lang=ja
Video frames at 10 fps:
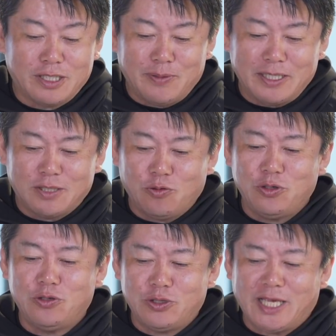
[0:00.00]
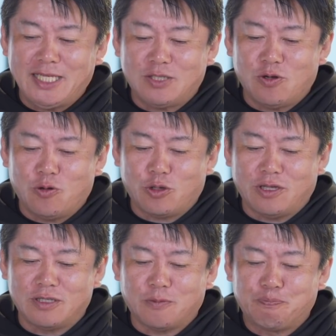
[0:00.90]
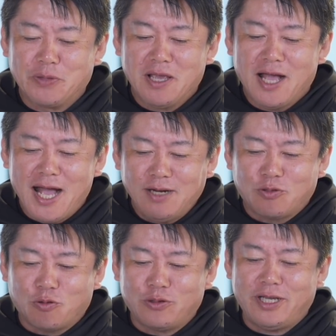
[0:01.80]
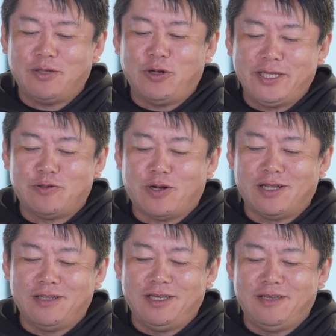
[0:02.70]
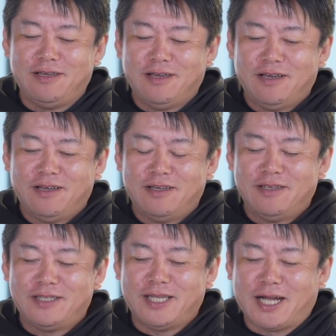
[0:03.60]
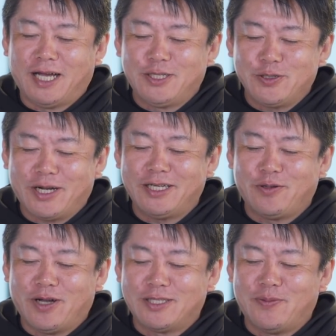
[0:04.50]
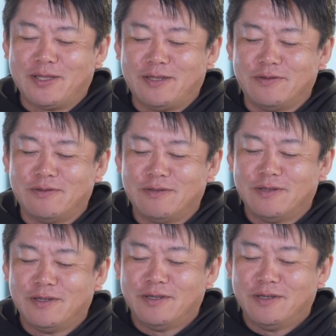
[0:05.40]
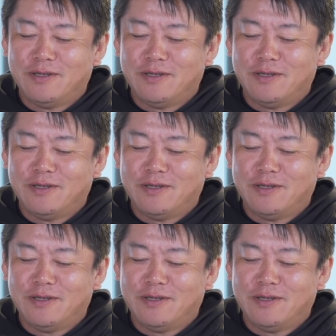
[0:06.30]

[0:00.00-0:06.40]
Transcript: つまりそういう現象が起こってるんですよ。うん、ある特定のレストランに世界中から人が集まってる、うん、うん、